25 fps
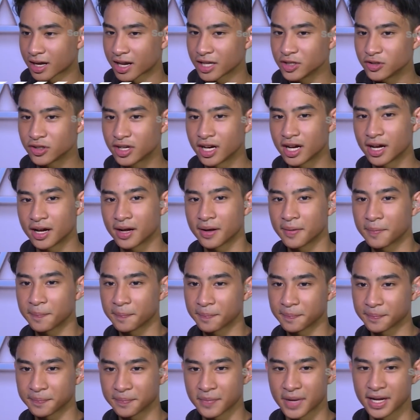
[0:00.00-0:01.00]
Karena juga
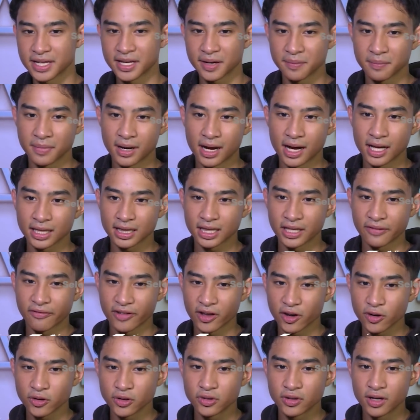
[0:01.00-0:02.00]
banyak banget
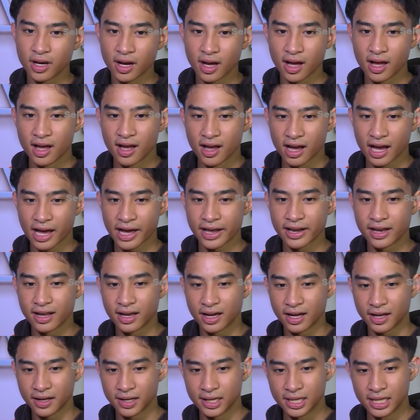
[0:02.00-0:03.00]
Devanon juga
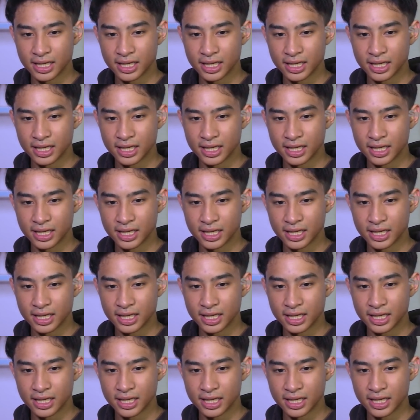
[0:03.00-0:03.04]
ada